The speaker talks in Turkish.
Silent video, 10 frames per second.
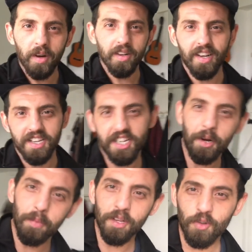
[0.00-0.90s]
Merhaba
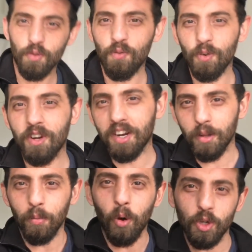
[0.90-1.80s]
arkadaşlar ben Zülfü
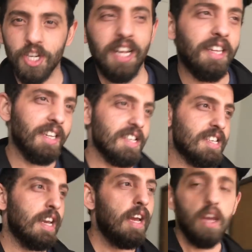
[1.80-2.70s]
kanalıma hoş
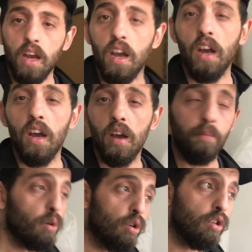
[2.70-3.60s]
geldiniz. Ee,
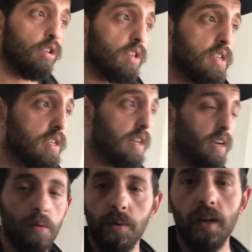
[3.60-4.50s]
bugün
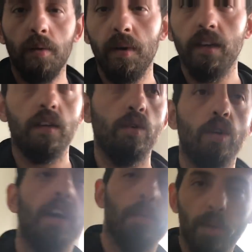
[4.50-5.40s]
sizlerle beraber
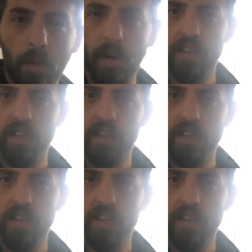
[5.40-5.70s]
o arabada